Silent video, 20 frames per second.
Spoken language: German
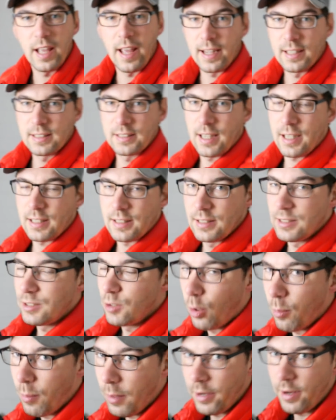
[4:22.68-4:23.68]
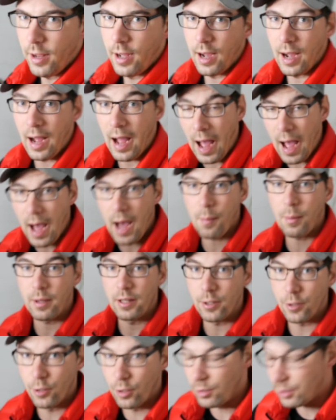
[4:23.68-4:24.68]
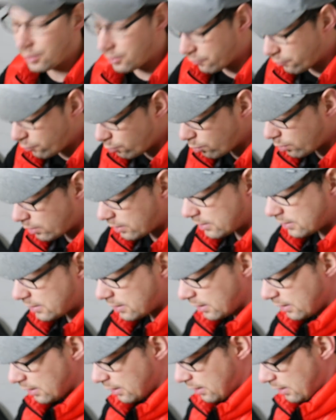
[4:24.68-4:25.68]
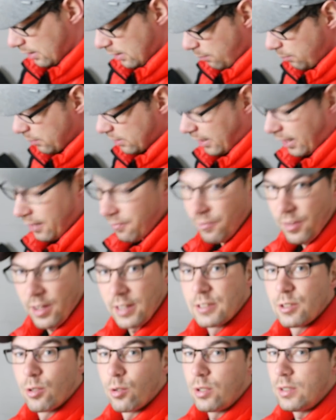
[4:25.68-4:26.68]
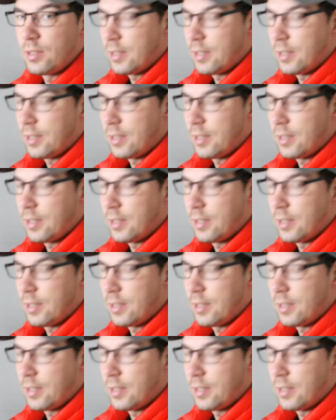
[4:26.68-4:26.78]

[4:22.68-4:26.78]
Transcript: exakt nicht nochmal nach. Aber ihr könnt die wirklich mit Handwerkzeugen